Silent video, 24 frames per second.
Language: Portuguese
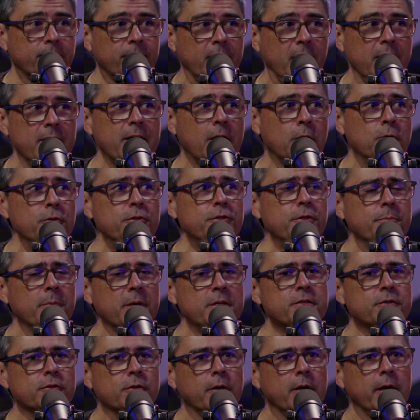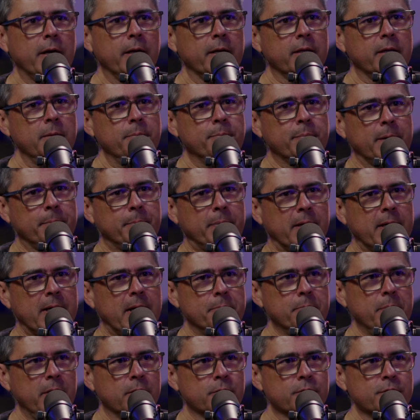E a última história é que, para pagar
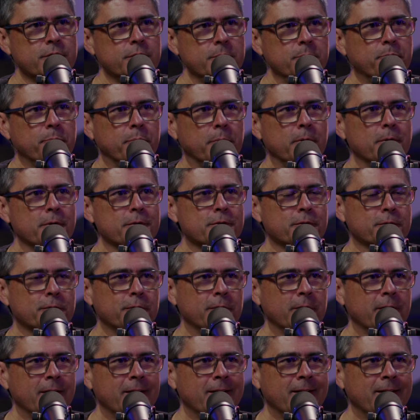menos imposto,